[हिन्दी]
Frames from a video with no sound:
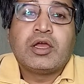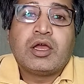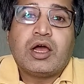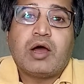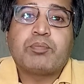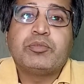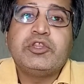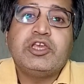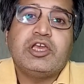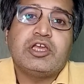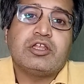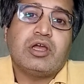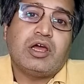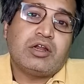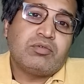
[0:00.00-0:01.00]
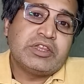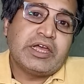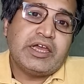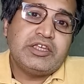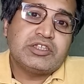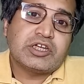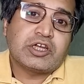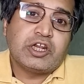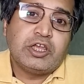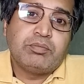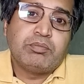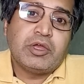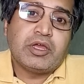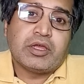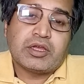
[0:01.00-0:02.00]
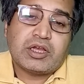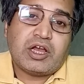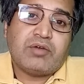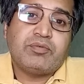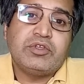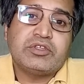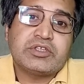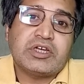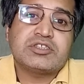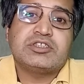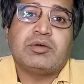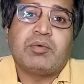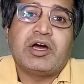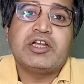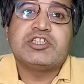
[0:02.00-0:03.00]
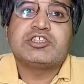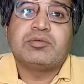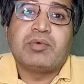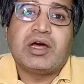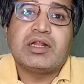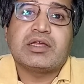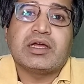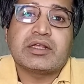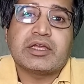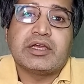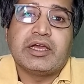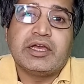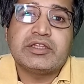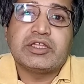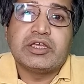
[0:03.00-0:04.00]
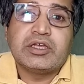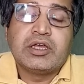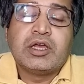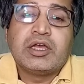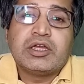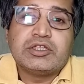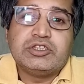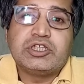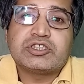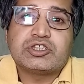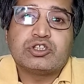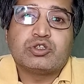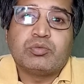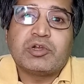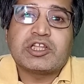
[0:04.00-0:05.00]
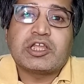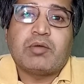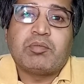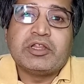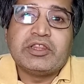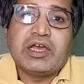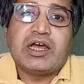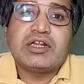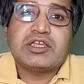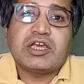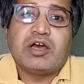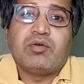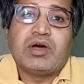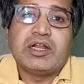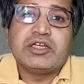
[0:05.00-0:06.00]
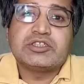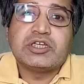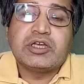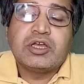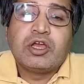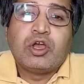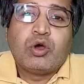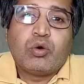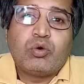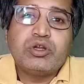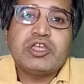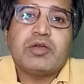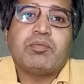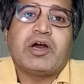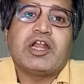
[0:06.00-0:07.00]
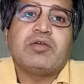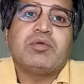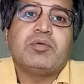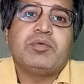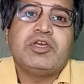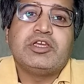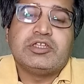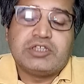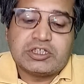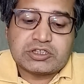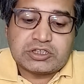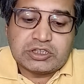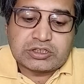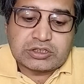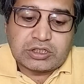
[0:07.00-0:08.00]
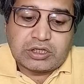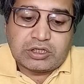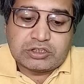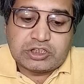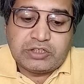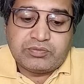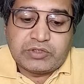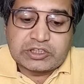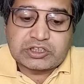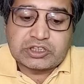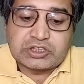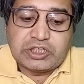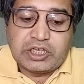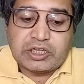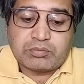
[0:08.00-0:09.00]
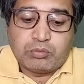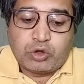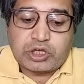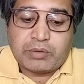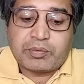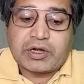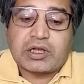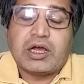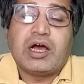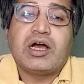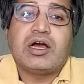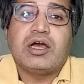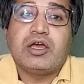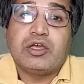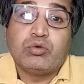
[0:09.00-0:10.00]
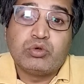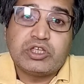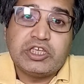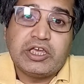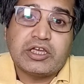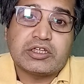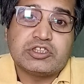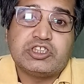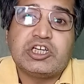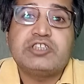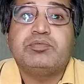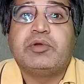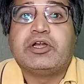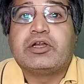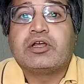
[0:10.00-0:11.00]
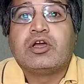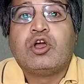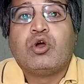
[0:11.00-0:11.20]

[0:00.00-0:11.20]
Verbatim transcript: अपनी अलविदाई तकरीब में काफ़ी सख्त जबान इस्तेमाल करके गए थे जस्टिस उमरता बंदयाल के हवाले से उनके बारे में भी जस्टिस चीफ जस्टिस ने एक मौके पर कहा उनकी एक जजमेंट